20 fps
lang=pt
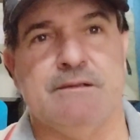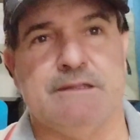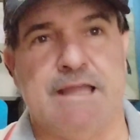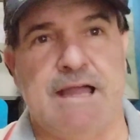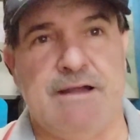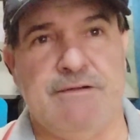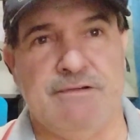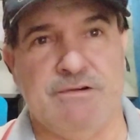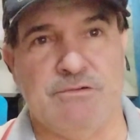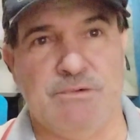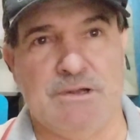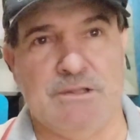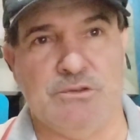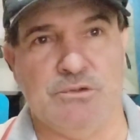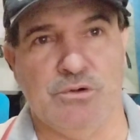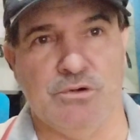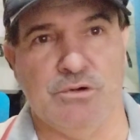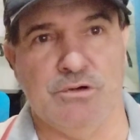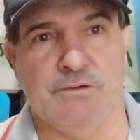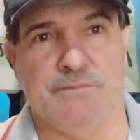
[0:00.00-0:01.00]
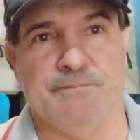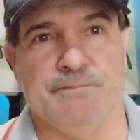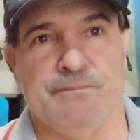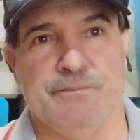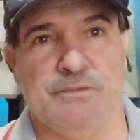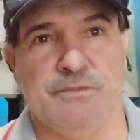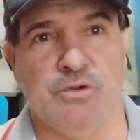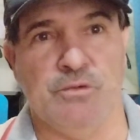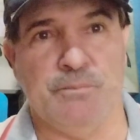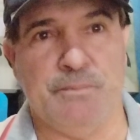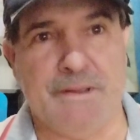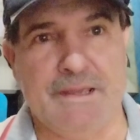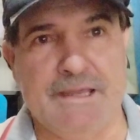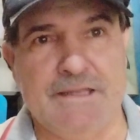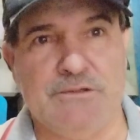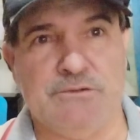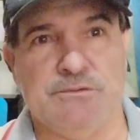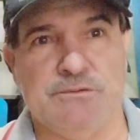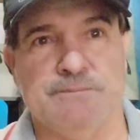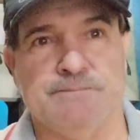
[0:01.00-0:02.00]
Tava com a dor no
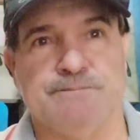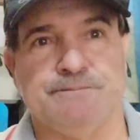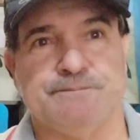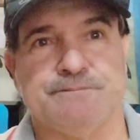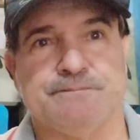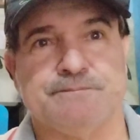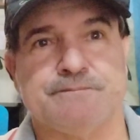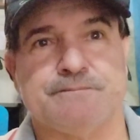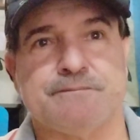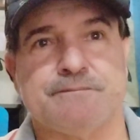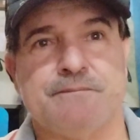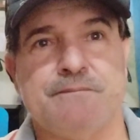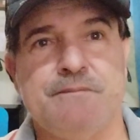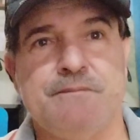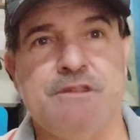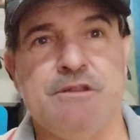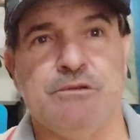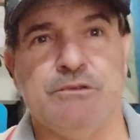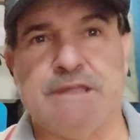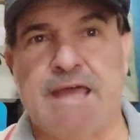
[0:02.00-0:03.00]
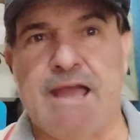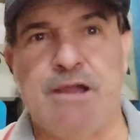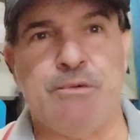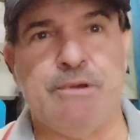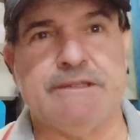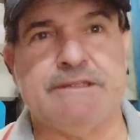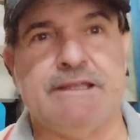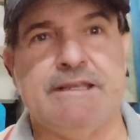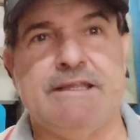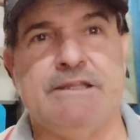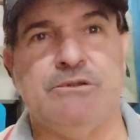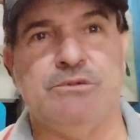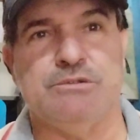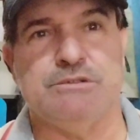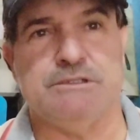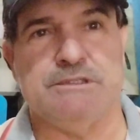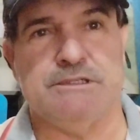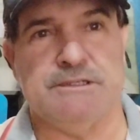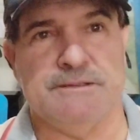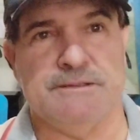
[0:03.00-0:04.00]
peito. Não tava aguentando nem
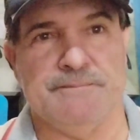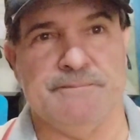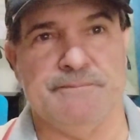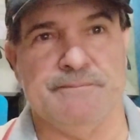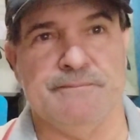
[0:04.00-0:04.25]
tossir.